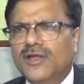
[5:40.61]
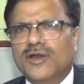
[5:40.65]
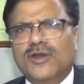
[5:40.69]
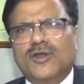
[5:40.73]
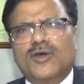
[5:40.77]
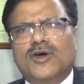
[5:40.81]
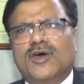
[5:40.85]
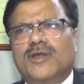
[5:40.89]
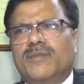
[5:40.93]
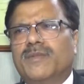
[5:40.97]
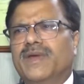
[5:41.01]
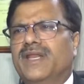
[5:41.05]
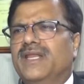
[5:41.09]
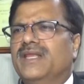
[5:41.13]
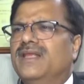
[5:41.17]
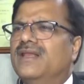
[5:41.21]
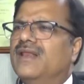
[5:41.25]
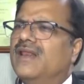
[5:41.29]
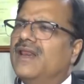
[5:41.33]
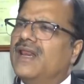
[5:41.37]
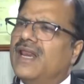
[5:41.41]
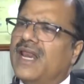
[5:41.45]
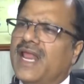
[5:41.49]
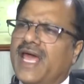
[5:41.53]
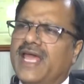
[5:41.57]
नॉर्मली
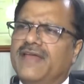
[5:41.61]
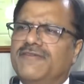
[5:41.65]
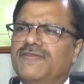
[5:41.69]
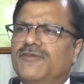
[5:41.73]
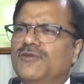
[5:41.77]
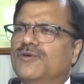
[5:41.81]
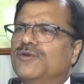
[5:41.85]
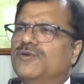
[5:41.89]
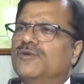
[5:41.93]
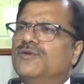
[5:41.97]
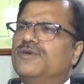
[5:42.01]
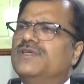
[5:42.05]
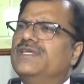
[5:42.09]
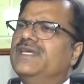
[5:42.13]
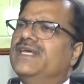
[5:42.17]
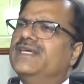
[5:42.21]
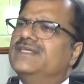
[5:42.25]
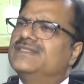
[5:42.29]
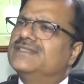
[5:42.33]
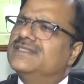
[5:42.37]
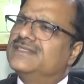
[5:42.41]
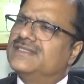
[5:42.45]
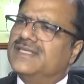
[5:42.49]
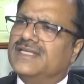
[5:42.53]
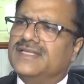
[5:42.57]
लाइफ लोगों की एक
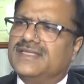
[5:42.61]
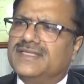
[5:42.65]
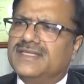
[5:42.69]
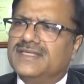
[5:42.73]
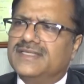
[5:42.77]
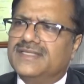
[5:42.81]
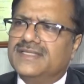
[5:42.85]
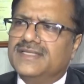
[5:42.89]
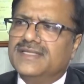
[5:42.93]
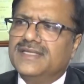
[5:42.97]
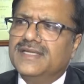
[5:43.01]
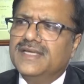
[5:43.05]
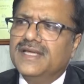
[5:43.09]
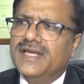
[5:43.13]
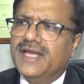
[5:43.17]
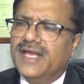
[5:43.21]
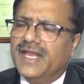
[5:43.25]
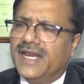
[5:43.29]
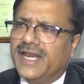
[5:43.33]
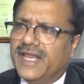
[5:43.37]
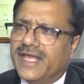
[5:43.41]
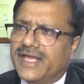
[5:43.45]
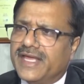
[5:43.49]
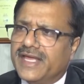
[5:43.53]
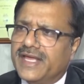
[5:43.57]
सी चलती थी
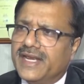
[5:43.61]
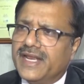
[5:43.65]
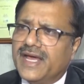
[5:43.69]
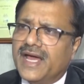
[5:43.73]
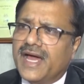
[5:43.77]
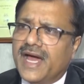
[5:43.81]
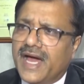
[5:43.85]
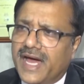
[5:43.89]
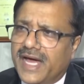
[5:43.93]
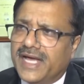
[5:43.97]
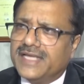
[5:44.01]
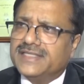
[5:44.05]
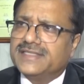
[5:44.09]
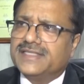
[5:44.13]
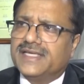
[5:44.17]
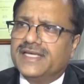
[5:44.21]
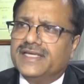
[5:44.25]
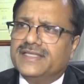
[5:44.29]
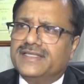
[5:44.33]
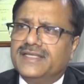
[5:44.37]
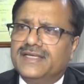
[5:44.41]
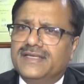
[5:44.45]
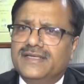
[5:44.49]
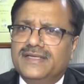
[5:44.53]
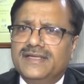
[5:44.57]
लेकिन आज के
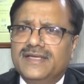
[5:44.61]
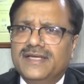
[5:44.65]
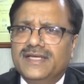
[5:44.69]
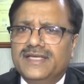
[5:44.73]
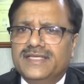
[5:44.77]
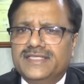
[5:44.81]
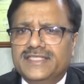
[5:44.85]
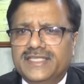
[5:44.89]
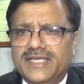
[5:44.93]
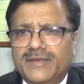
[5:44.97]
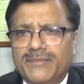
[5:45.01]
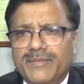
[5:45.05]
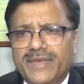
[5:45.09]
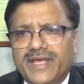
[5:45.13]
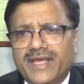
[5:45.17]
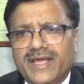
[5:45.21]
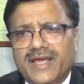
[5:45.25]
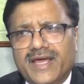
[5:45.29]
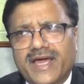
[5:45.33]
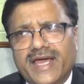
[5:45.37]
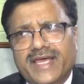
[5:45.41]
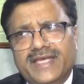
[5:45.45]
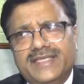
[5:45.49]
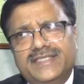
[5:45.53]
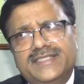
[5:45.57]
दिन ये
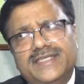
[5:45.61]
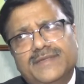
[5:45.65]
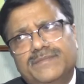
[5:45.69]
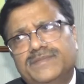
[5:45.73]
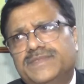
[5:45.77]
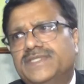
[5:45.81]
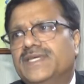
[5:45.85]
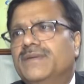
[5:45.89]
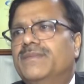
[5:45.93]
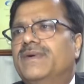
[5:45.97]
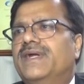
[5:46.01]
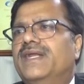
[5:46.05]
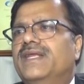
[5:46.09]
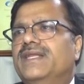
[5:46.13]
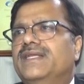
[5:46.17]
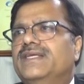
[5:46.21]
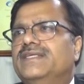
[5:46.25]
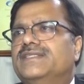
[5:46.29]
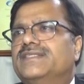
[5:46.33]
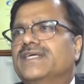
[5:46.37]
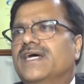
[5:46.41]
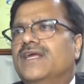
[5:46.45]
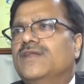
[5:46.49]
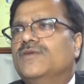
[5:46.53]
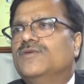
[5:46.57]
महंगाई जब से बढ़नी
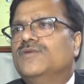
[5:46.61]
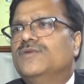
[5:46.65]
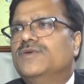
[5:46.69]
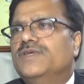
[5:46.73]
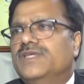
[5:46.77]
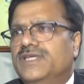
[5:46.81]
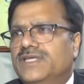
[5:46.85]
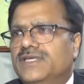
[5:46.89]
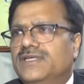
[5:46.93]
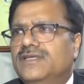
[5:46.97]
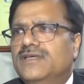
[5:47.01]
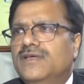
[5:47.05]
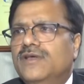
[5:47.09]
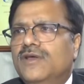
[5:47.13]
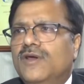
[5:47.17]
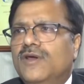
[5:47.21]
चालू हुई